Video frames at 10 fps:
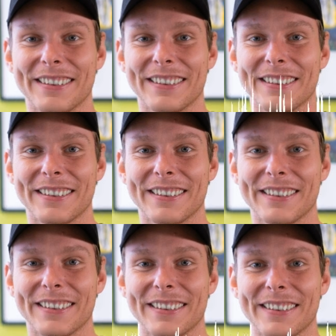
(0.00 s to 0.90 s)
Frage
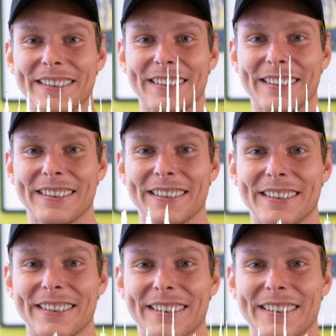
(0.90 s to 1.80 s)
ist halt, ob
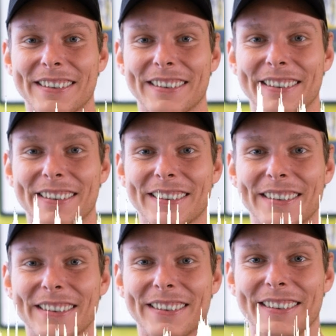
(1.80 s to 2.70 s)
du dir die
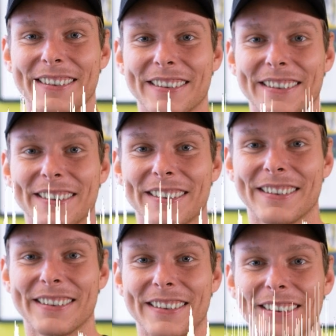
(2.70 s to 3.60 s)
Orte, Ach, äh, ja,
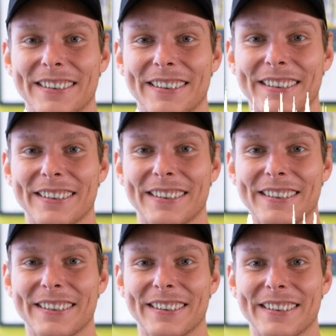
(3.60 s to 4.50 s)
äh, genau. wo du spielst,
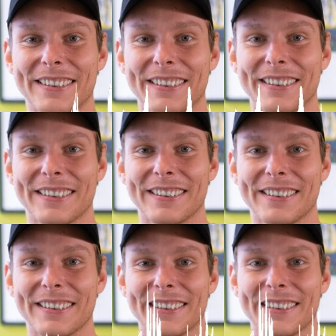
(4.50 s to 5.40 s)
überhaupt die
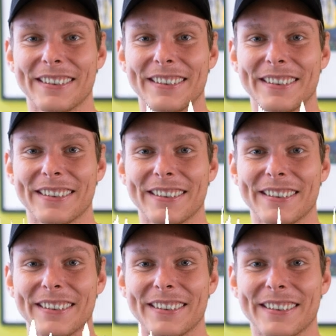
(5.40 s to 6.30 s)
Möglichkeit hast
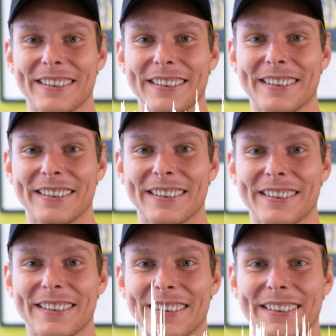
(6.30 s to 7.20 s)
anzugucken, weil das äh,
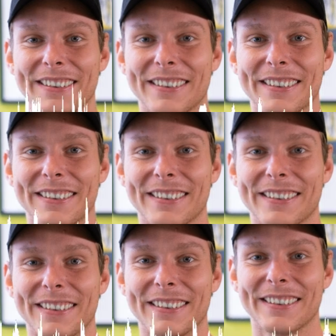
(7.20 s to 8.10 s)
erfährt man ja
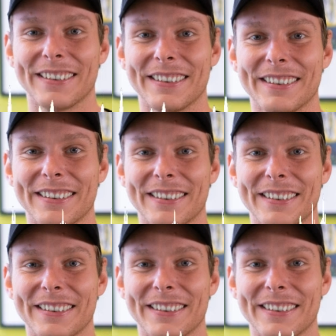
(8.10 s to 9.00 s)
von vielen, die
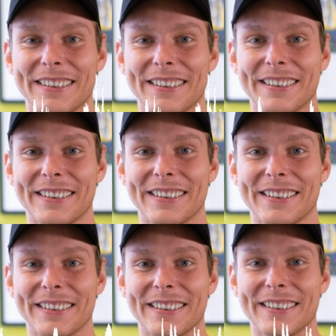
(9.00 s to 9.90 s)
beruflich sehr viel unterwegs
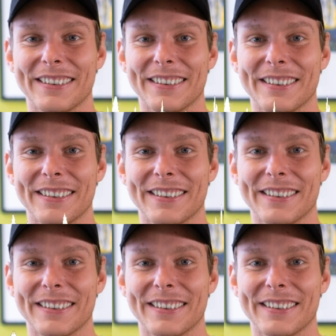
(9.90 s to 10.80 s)
sind. Manchmal sehen die nur
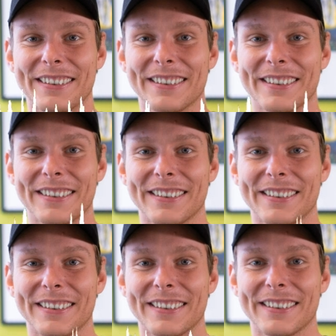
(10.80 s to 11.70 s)

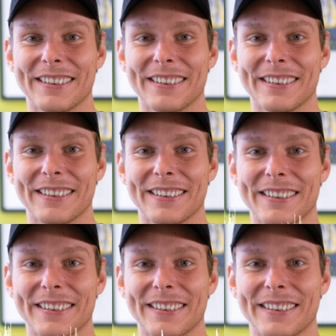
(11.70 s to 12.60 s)
Kongresshotels oder
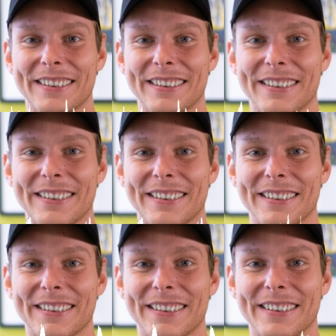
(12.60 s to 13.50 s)
Fußballstadien
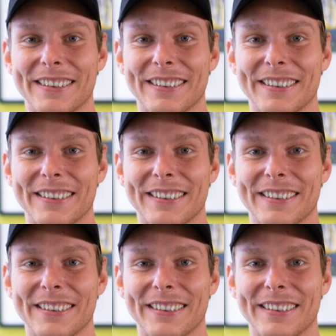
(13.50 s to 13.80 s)
oder wie auch immer.